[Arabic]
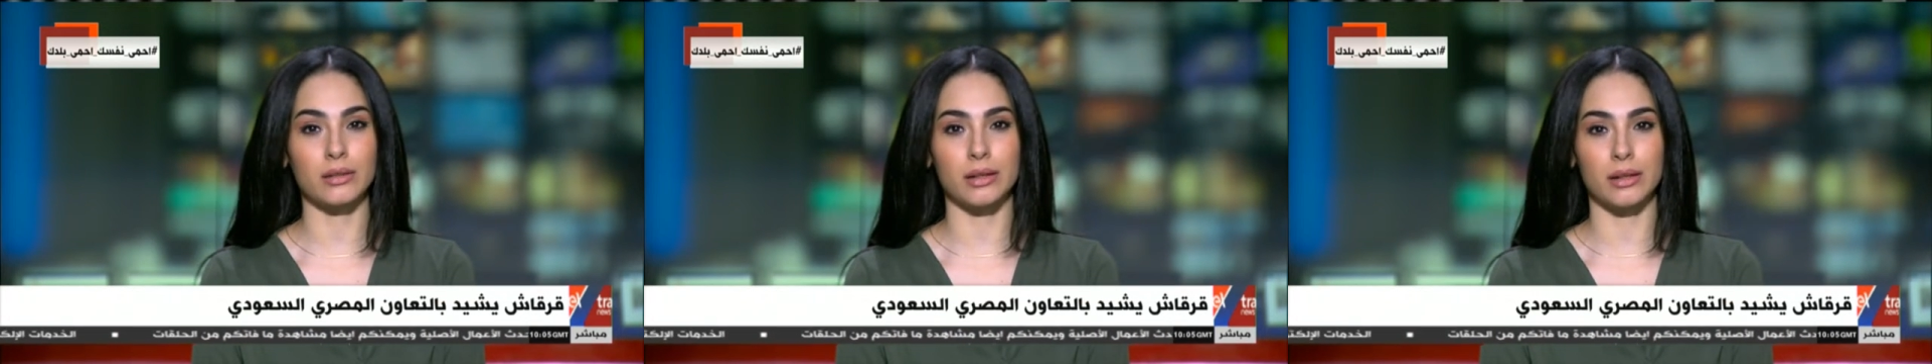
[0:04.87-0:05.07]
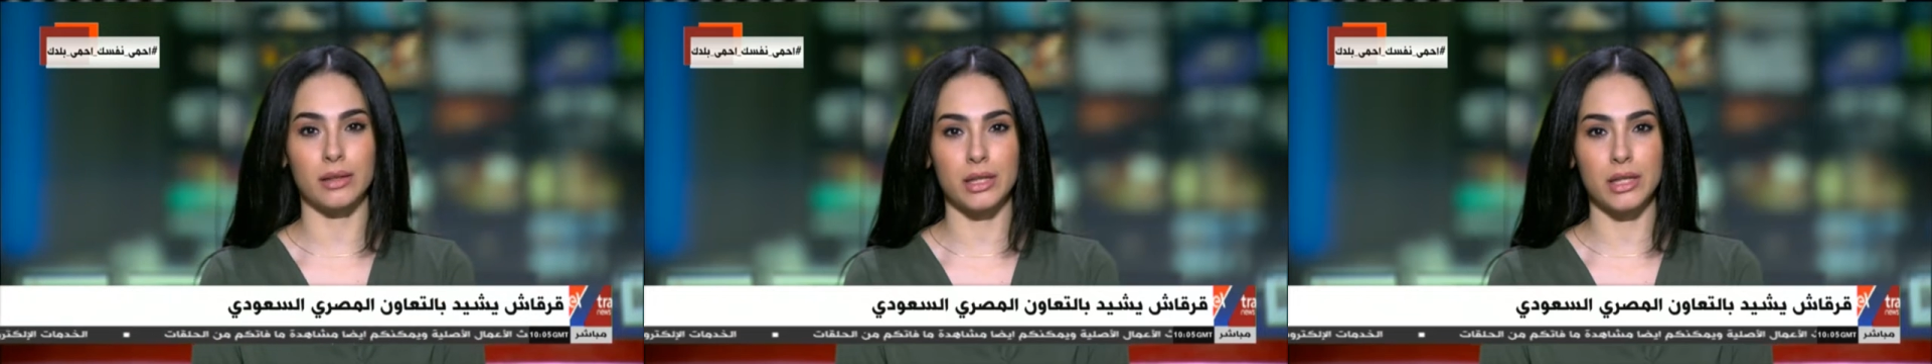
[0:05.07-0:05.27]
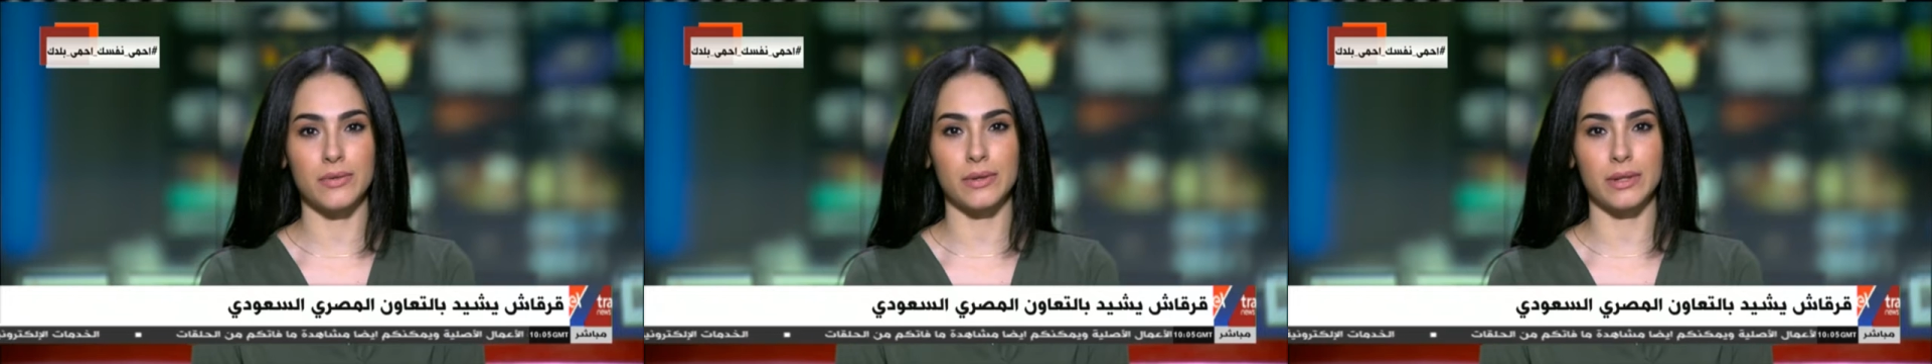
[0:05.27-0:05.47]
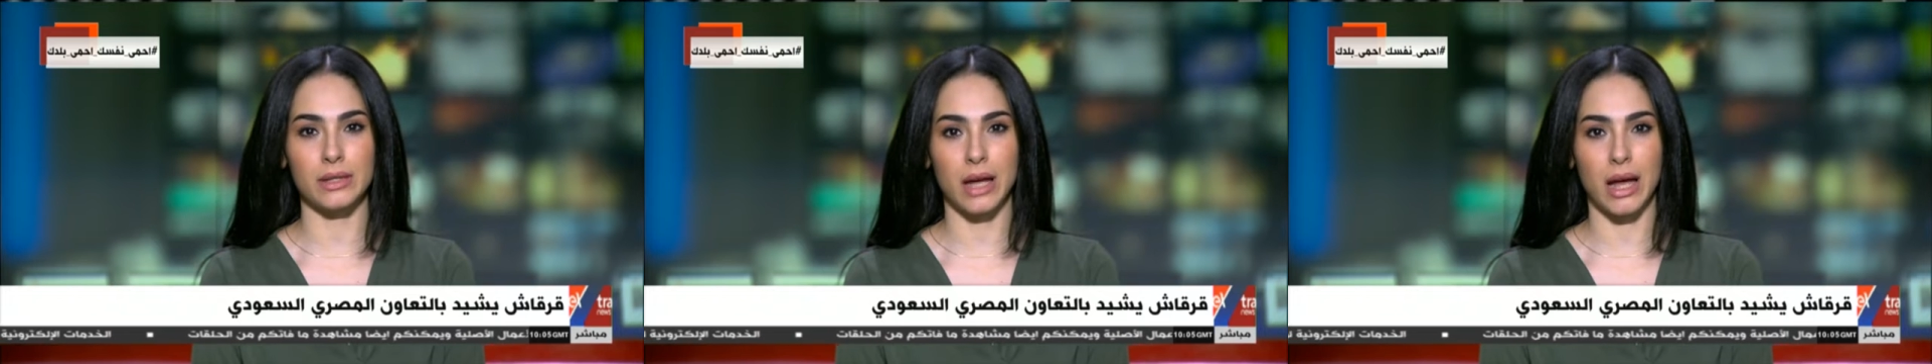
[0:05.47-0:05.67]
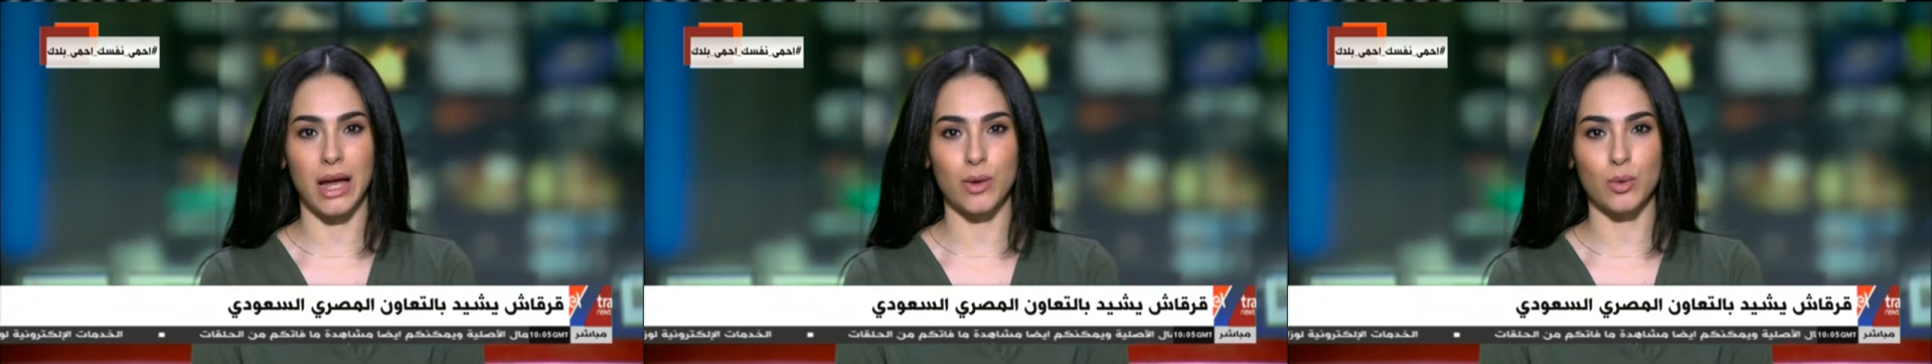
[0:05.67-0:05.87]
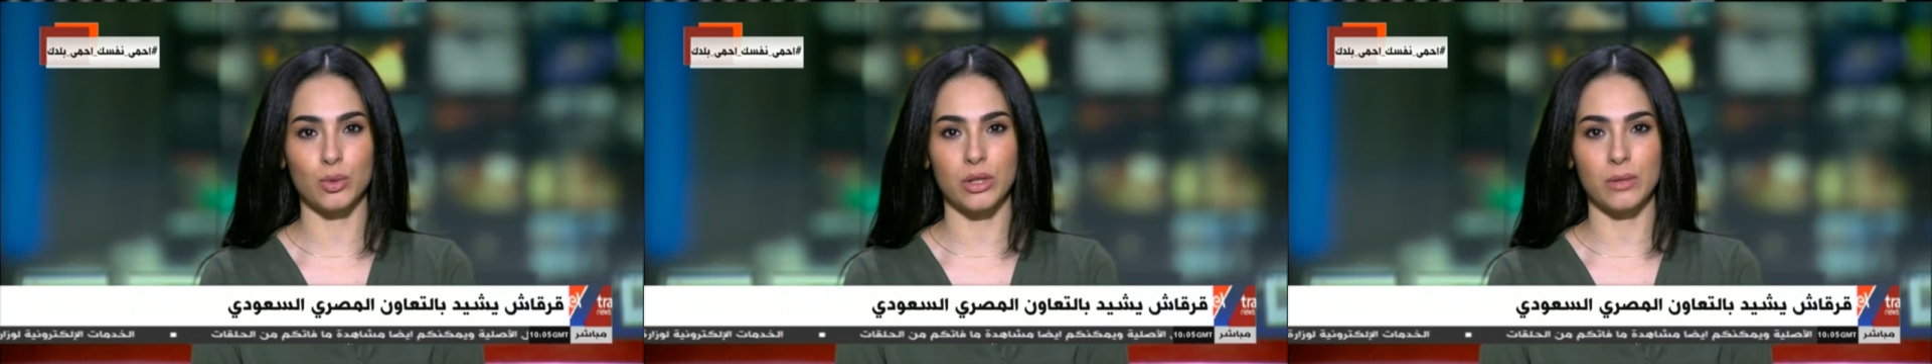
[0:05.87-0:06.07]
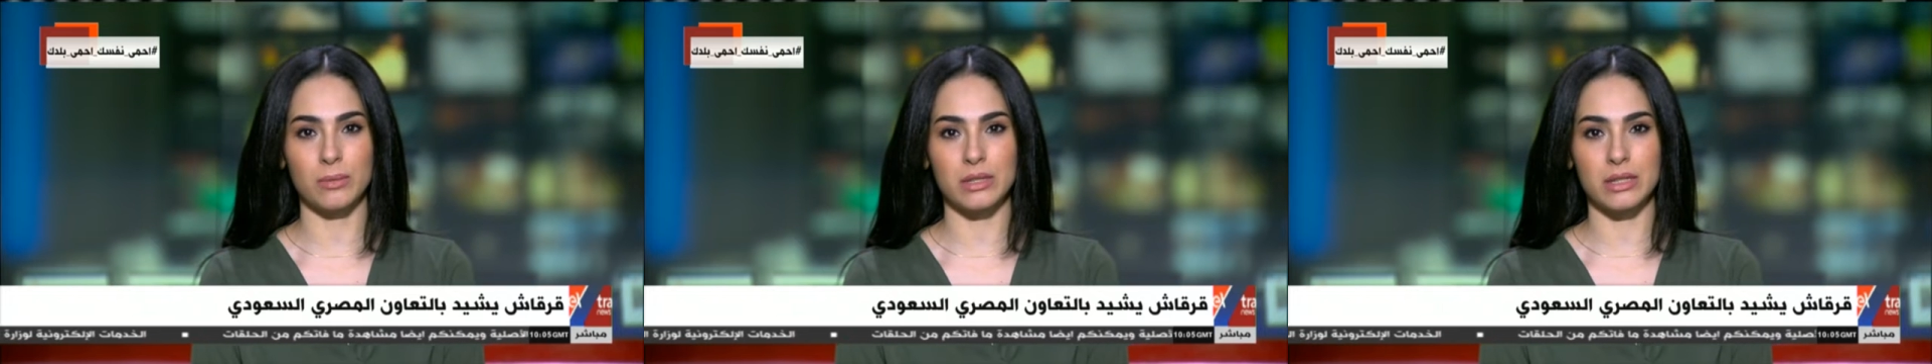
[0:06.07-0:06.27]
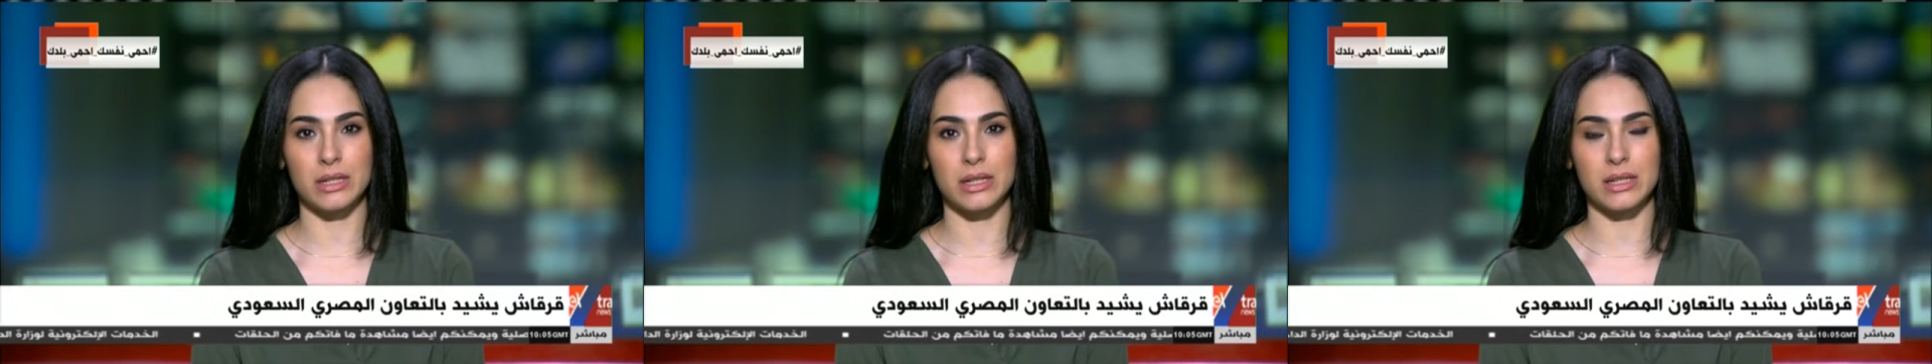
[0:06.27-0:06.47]
تكثيف التعاون
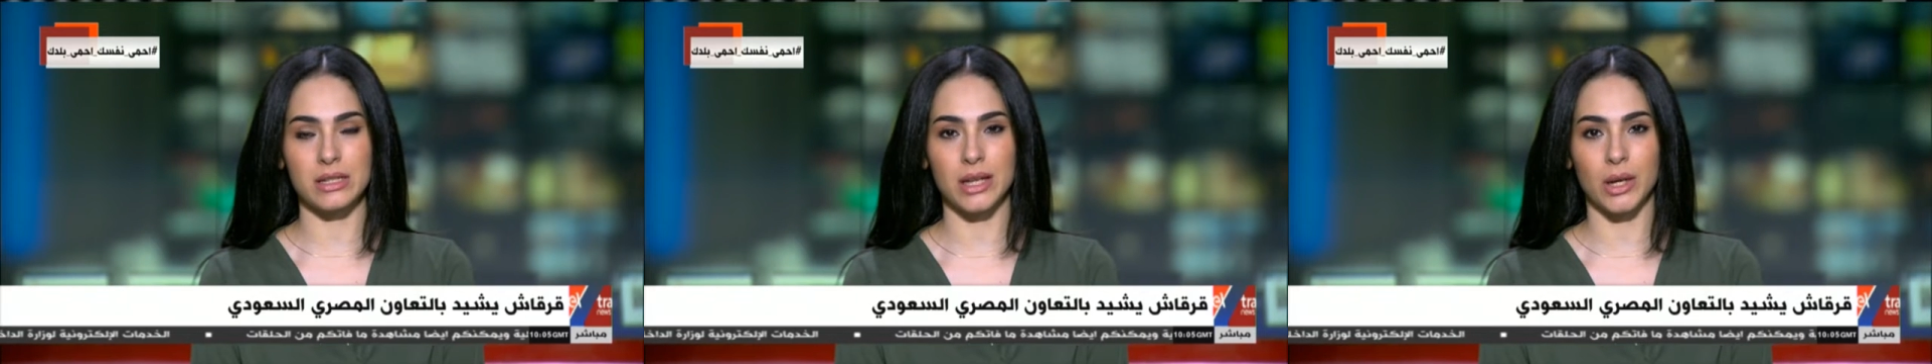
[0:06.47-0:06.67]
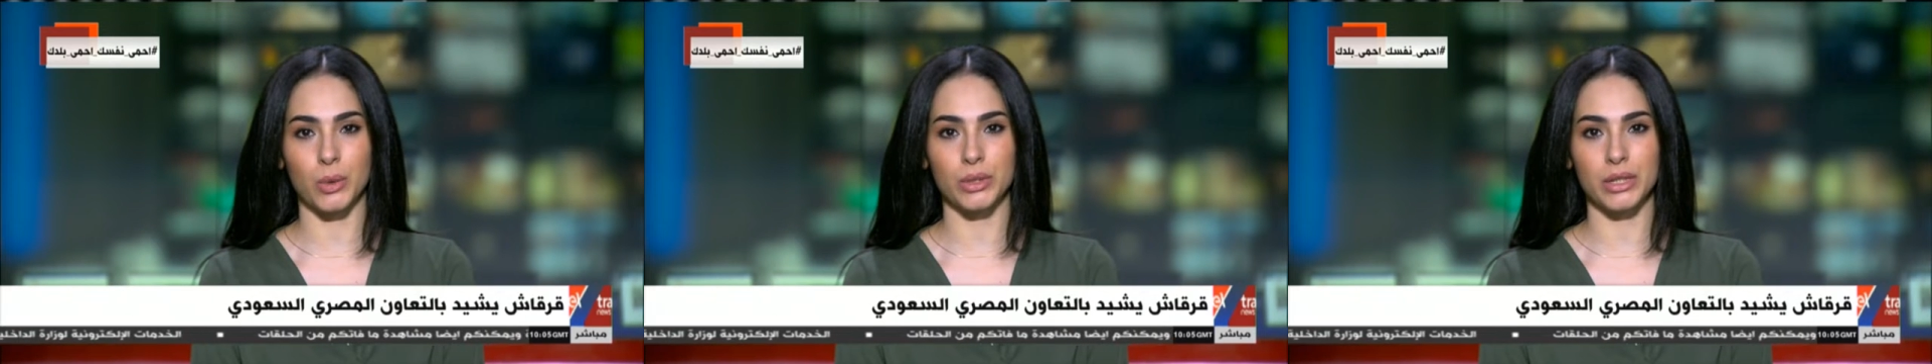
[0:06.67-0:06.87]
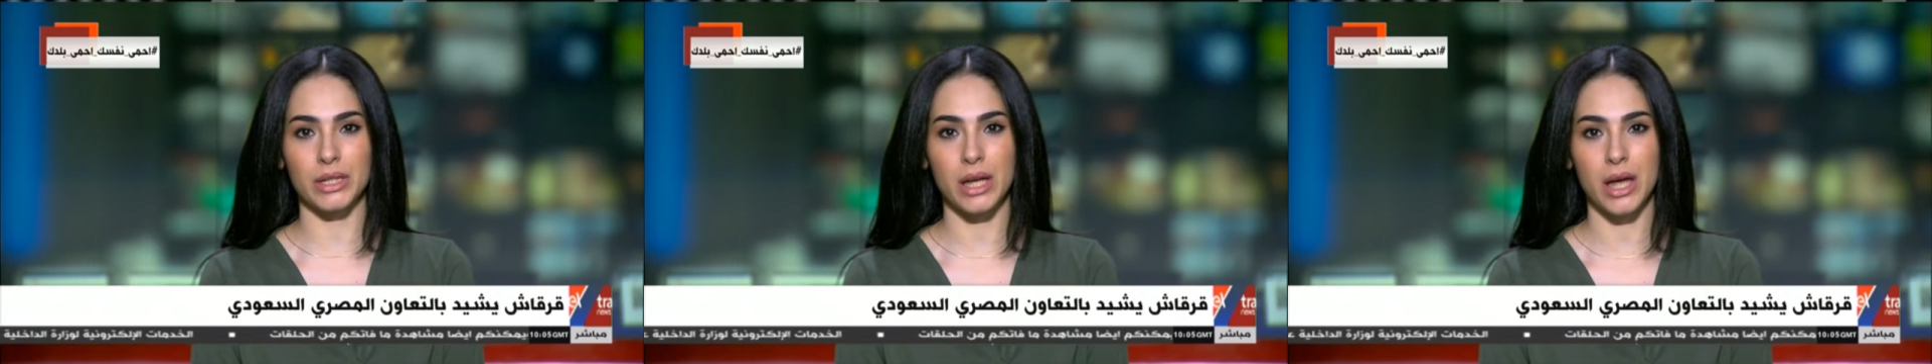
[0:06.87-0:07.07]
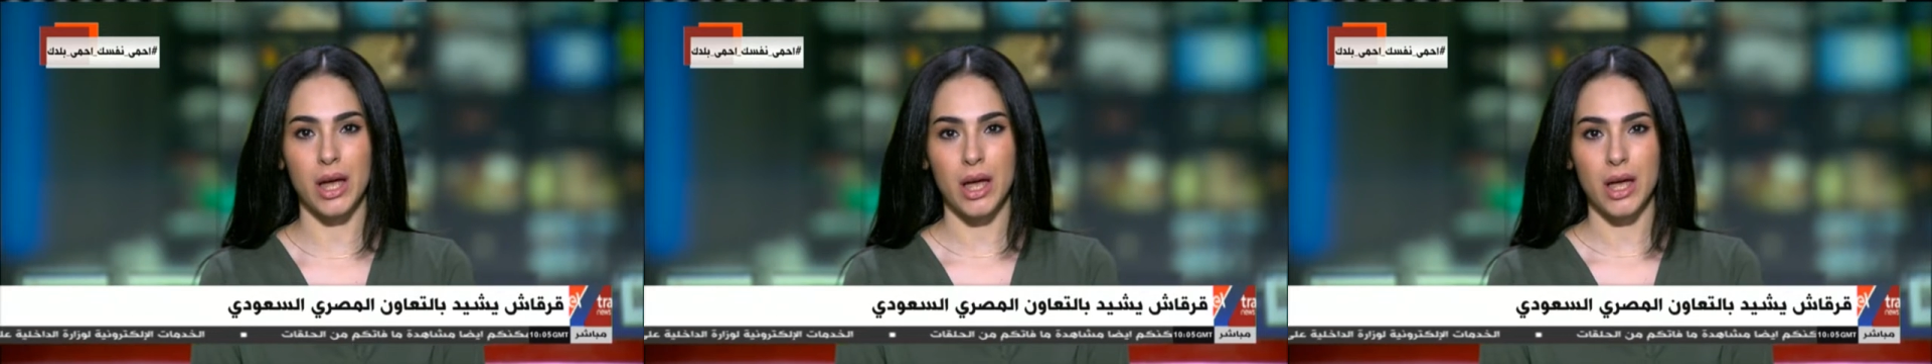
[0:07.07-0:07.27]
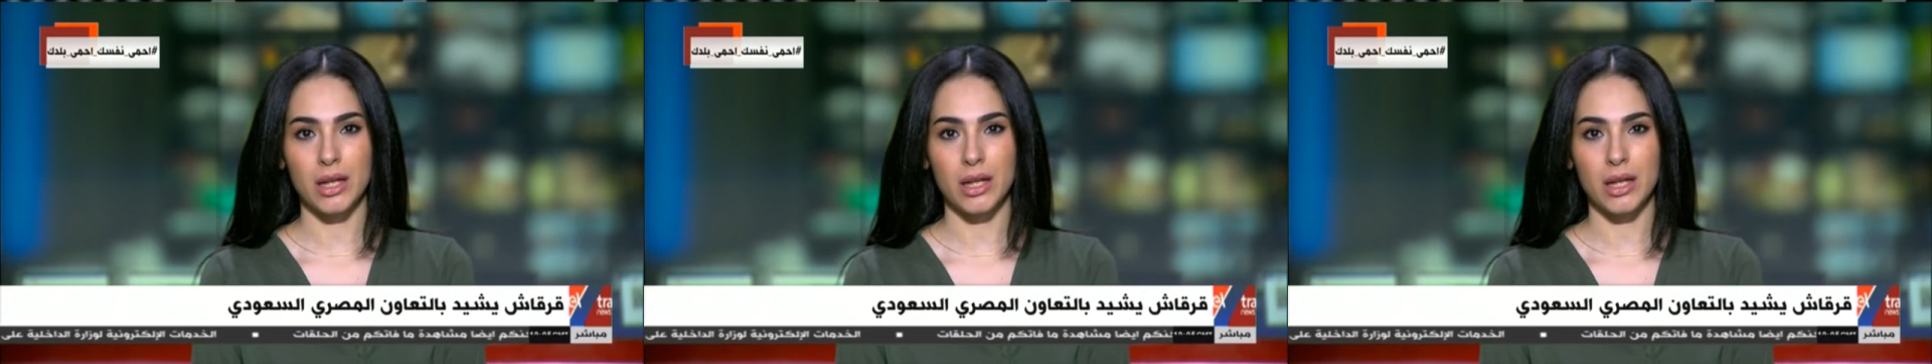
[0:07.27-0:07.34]
المصري السعودي